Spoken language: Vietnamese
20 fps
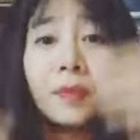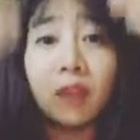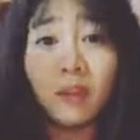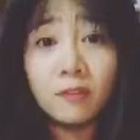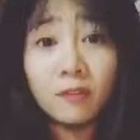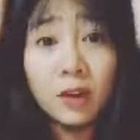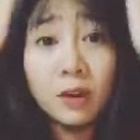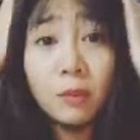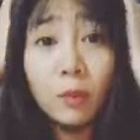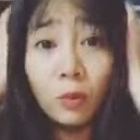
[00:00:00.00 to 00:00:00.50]

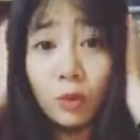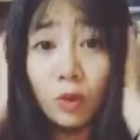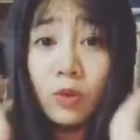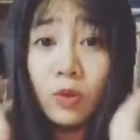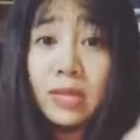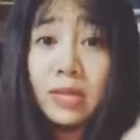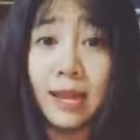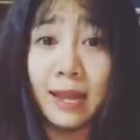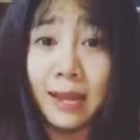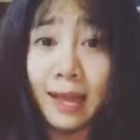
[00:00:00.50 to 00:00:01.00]
với một số
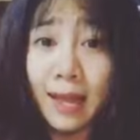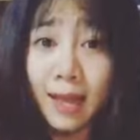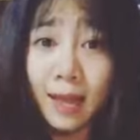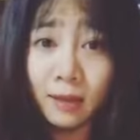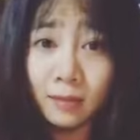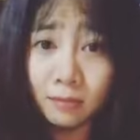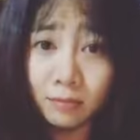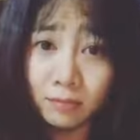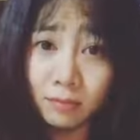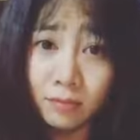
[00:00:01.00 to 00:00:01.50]
trẻ khác
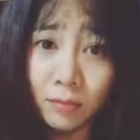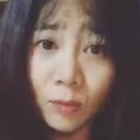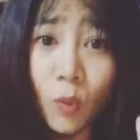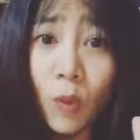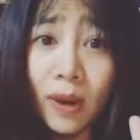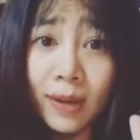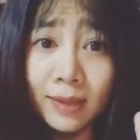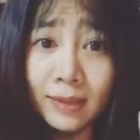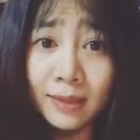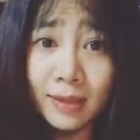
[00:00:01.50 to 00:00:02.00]

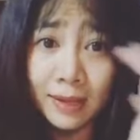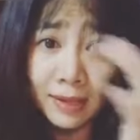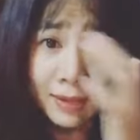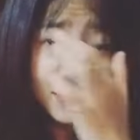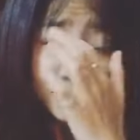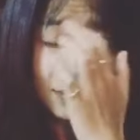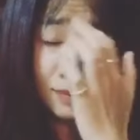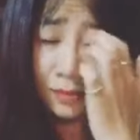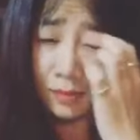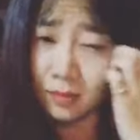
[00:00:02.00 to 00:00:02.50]
quấy thì
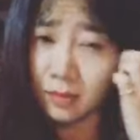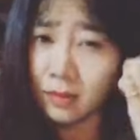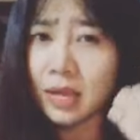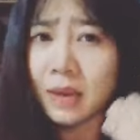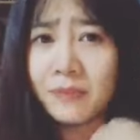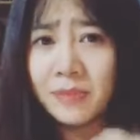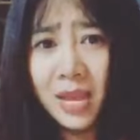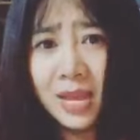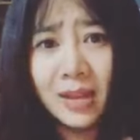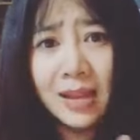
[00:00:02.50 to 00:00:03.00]

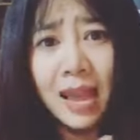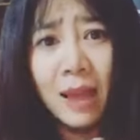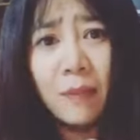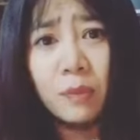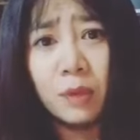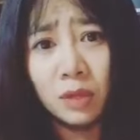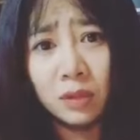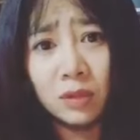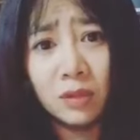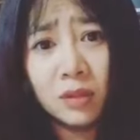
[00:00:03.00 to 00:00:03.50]
cảm giác cái áp
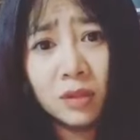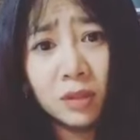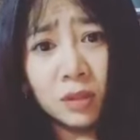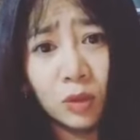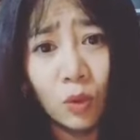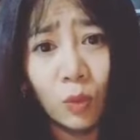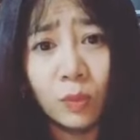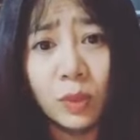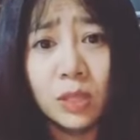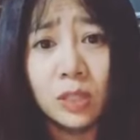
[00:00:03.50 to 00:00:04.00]
lực nó kinh
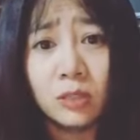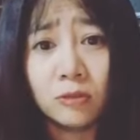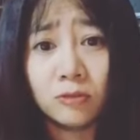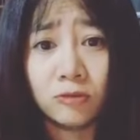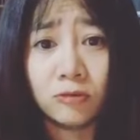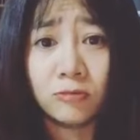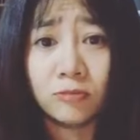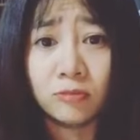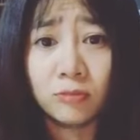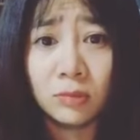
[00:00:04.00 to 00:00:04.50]
khủng đến từ
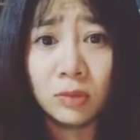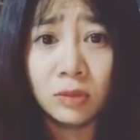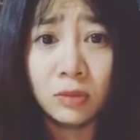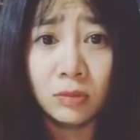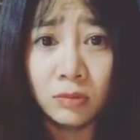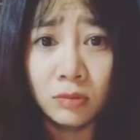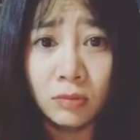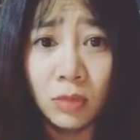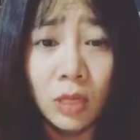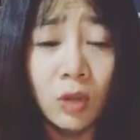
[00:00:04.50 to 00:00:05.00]

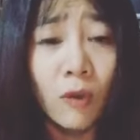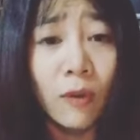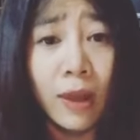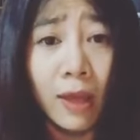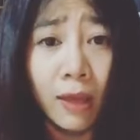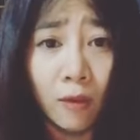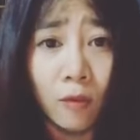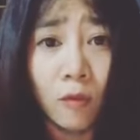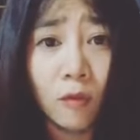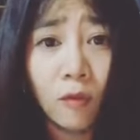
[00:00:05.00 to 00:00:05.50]
mức độ nào